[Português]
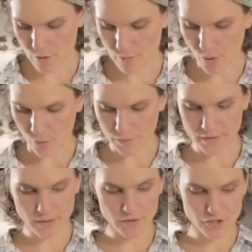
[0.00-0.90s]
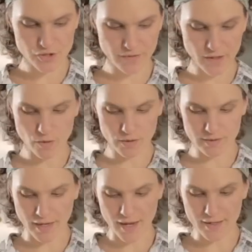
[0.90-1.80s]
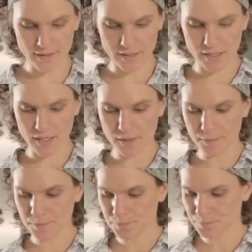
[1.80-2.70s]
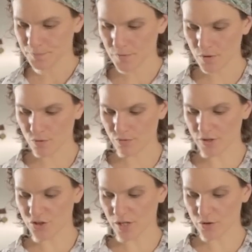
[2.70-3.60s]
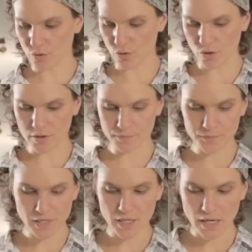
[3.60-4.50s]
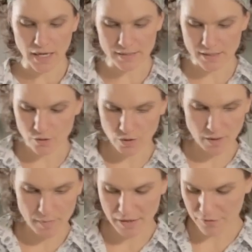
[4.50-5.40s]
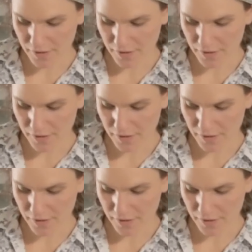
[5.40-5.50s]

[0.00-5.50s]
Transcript: Bom, então a gente vai cortar aqui num fatiador a cenoura bem